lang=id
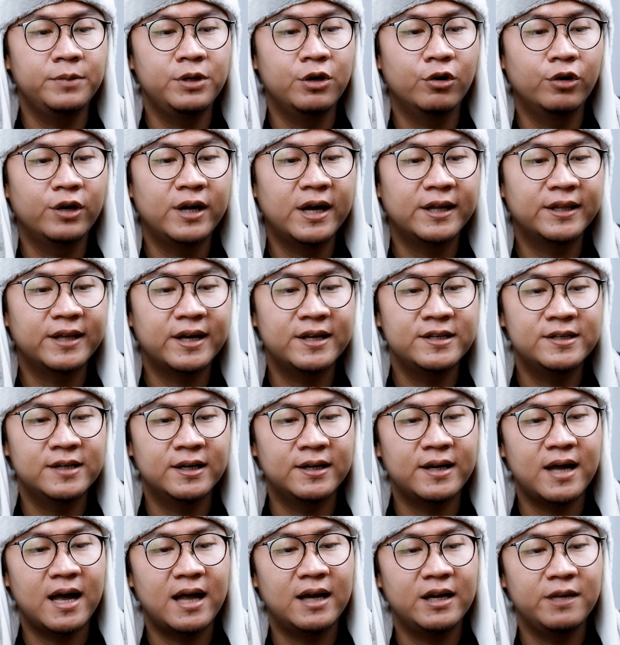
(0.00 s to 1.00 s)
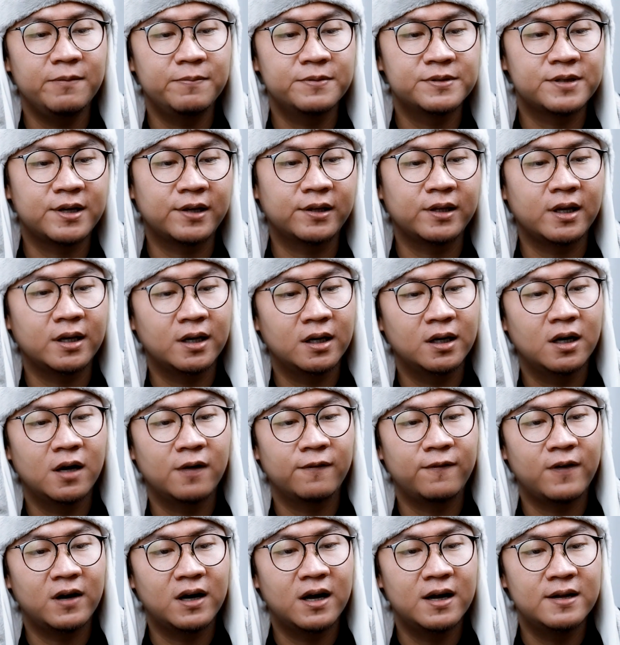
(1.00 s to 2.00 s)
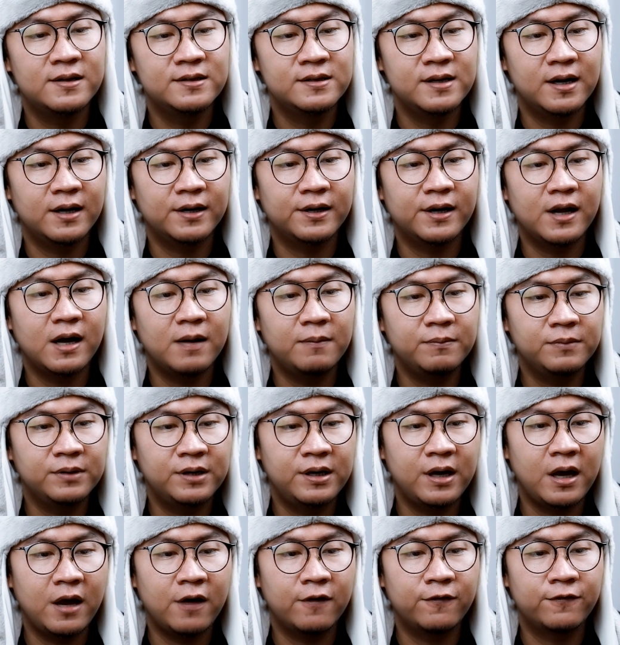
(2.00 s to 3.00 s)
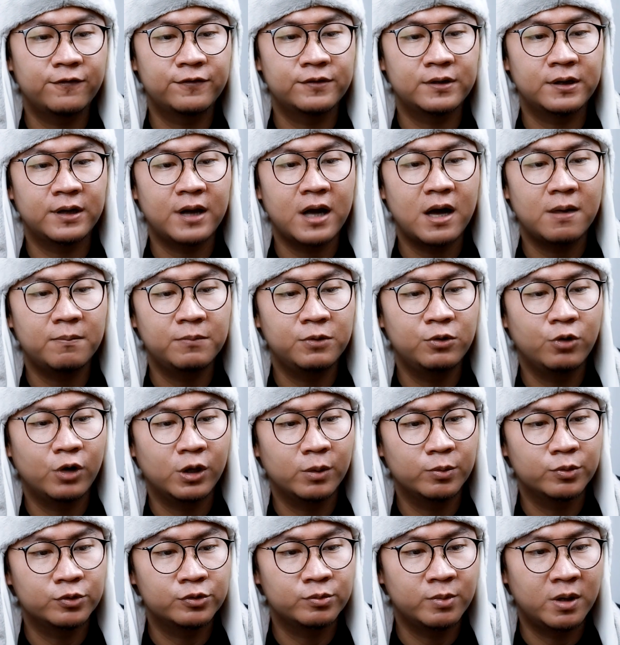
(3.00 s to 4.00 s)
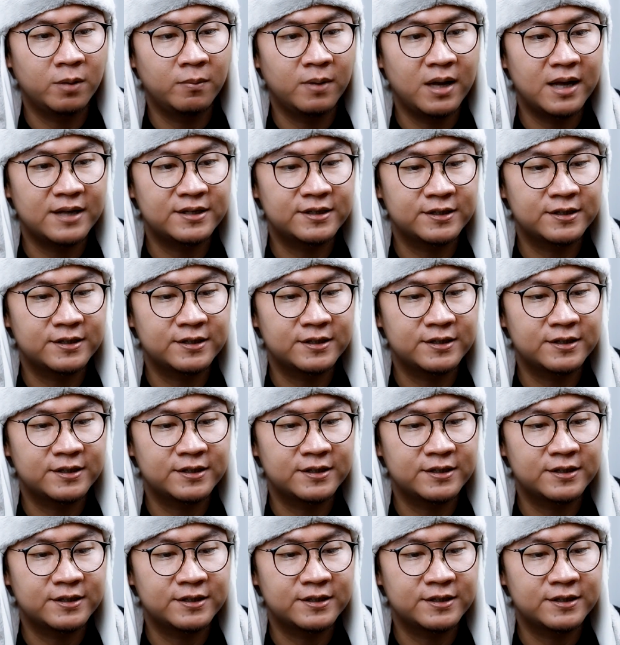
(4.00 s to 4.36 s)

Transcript: biodata Jad Ali peserta Gegar Vaganza 6 KF6 2019.